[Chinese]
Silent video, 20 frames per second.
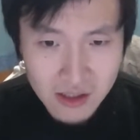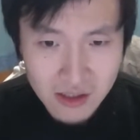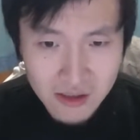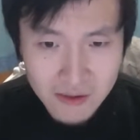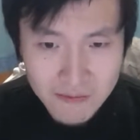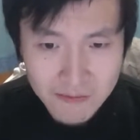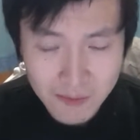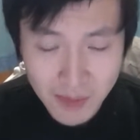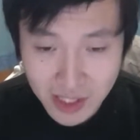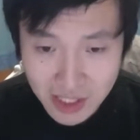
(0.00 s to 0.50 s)

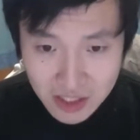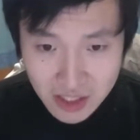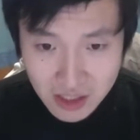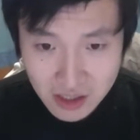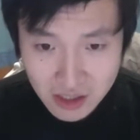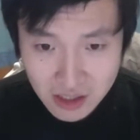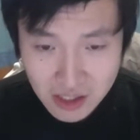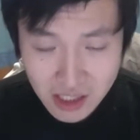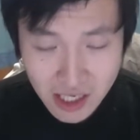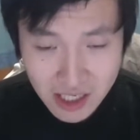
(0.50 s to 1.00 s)
本、
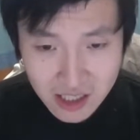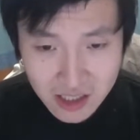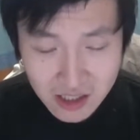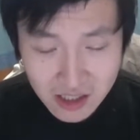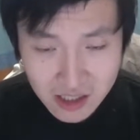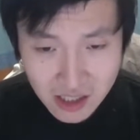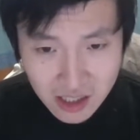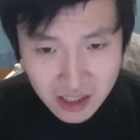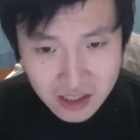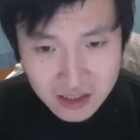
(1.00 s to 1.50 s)
他的
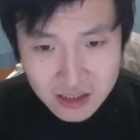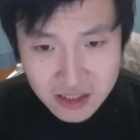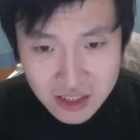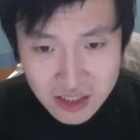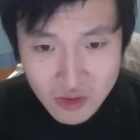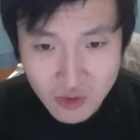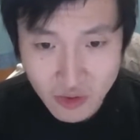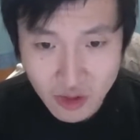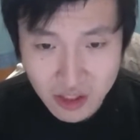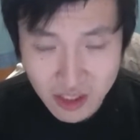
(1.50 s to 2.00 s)
他的自
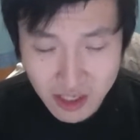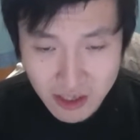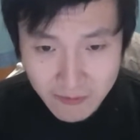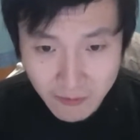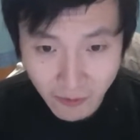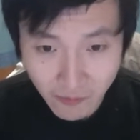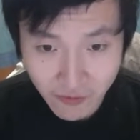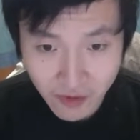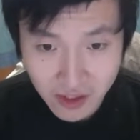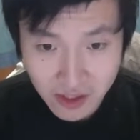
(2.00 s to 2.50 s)
我的一
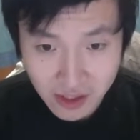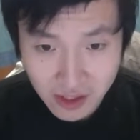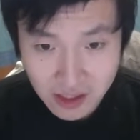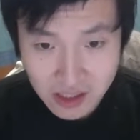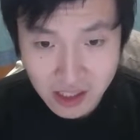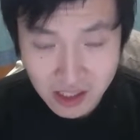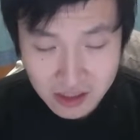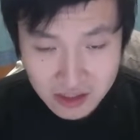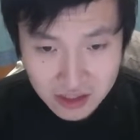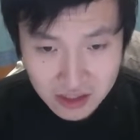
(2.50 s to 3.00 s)
部分啊，他
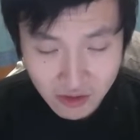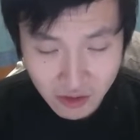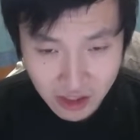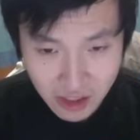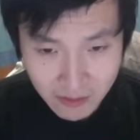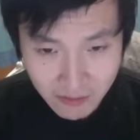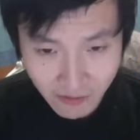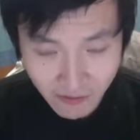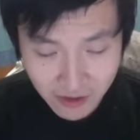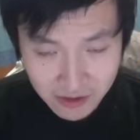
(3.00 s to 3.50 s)
的自我的一
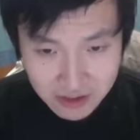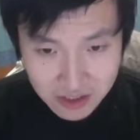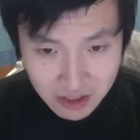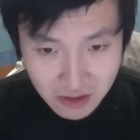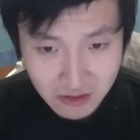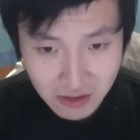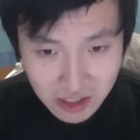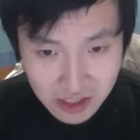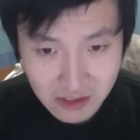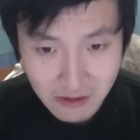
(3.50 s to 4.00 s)
部分。这
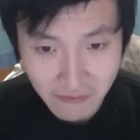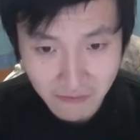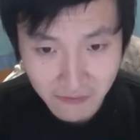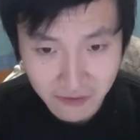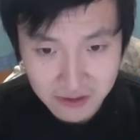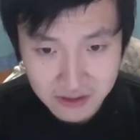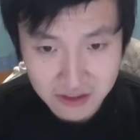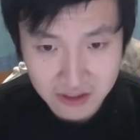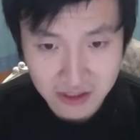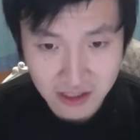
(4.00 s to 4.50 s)
种人就是
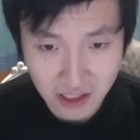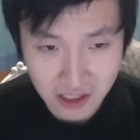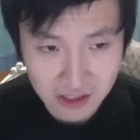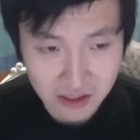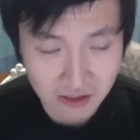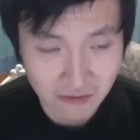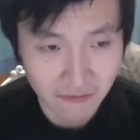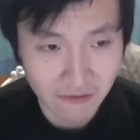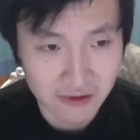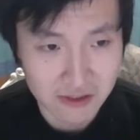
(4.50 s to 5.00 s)
疯子啊，就
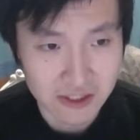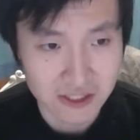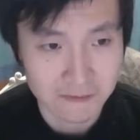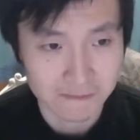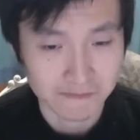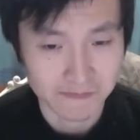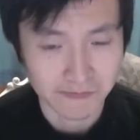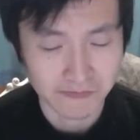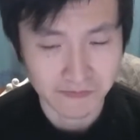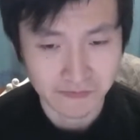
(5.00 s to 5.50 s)
是疯子。
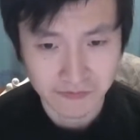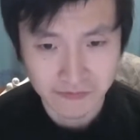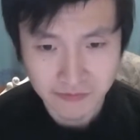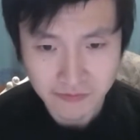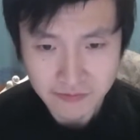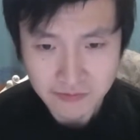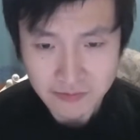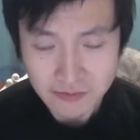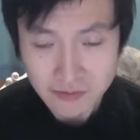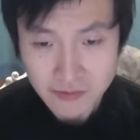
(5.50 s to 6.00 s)

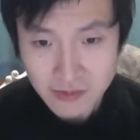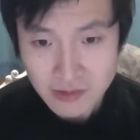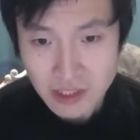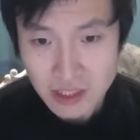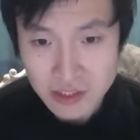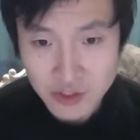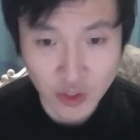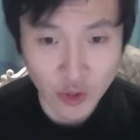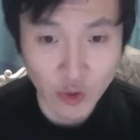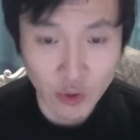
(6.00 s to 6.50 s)

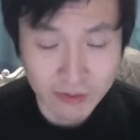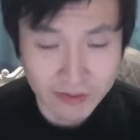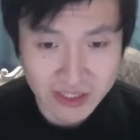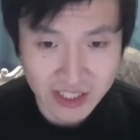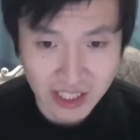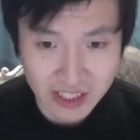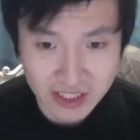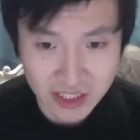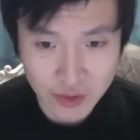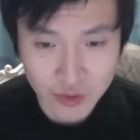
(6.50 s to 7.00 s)
所以我们
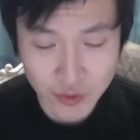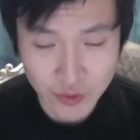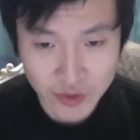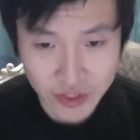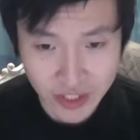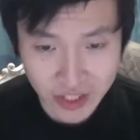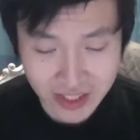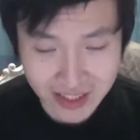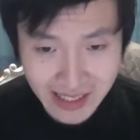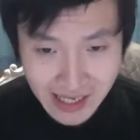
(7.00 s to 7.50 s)
讲清楚这
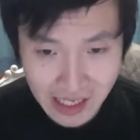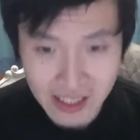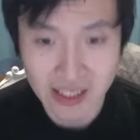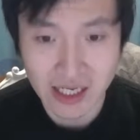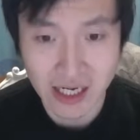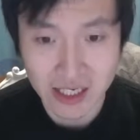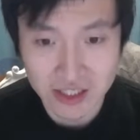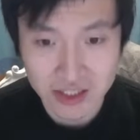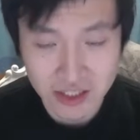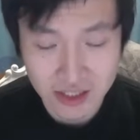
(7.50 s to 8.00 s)
个大
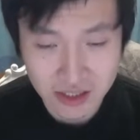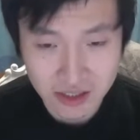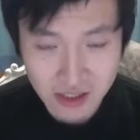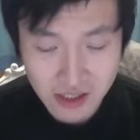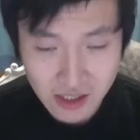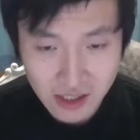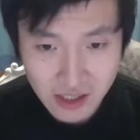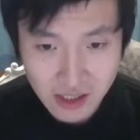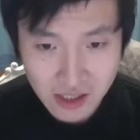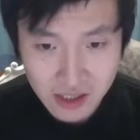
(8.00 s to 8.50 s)
他者
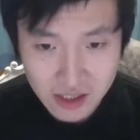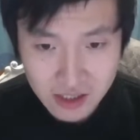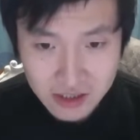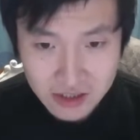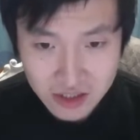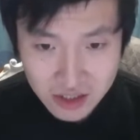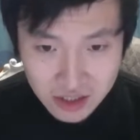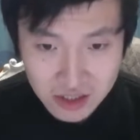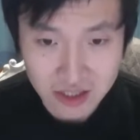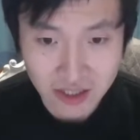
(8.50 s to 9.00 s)

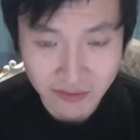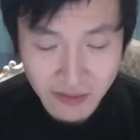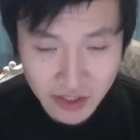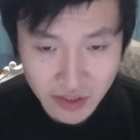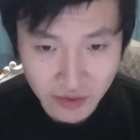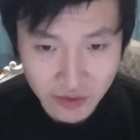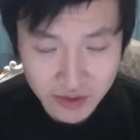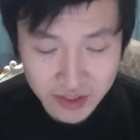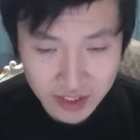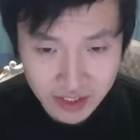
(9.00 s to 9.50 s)
是什么
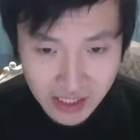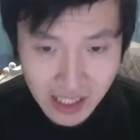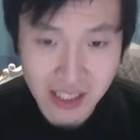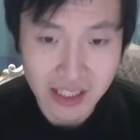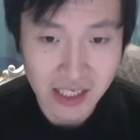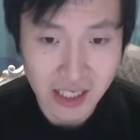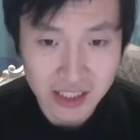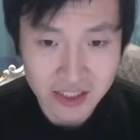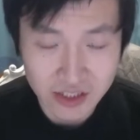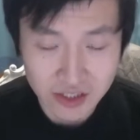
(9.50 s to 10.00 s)
东西。大
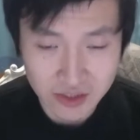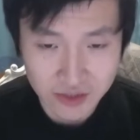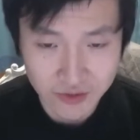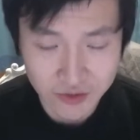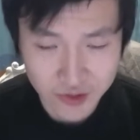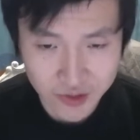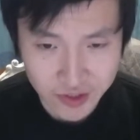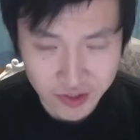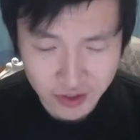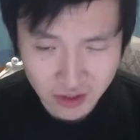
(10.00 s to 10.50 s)
他者就
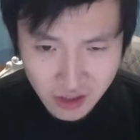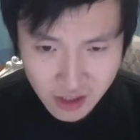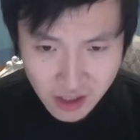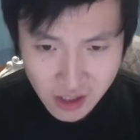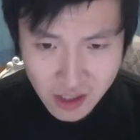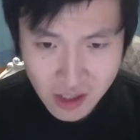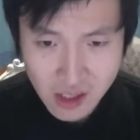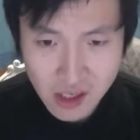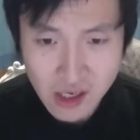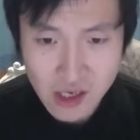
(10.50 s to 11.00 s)
是
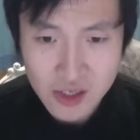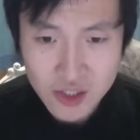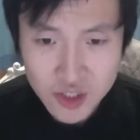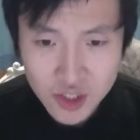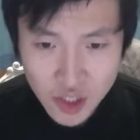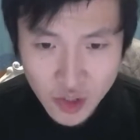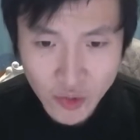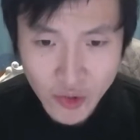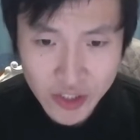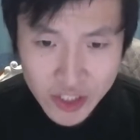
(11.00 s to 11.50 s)

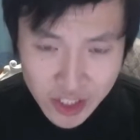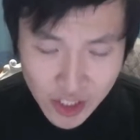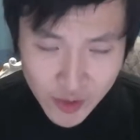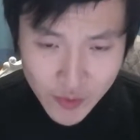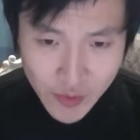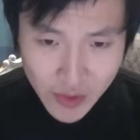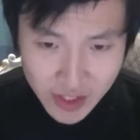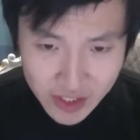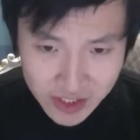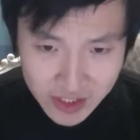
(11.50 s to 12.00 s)
社会成
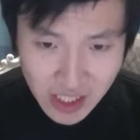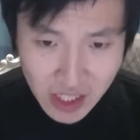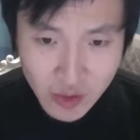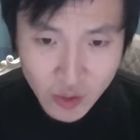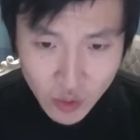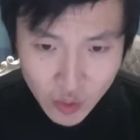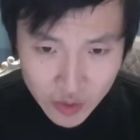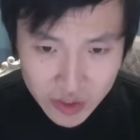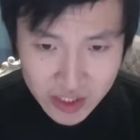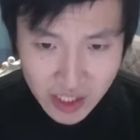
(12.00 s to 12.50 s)
员相
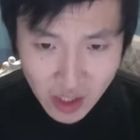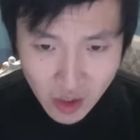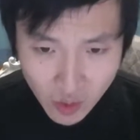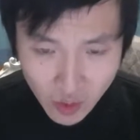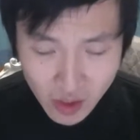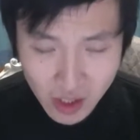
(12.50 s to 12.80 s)
互交往、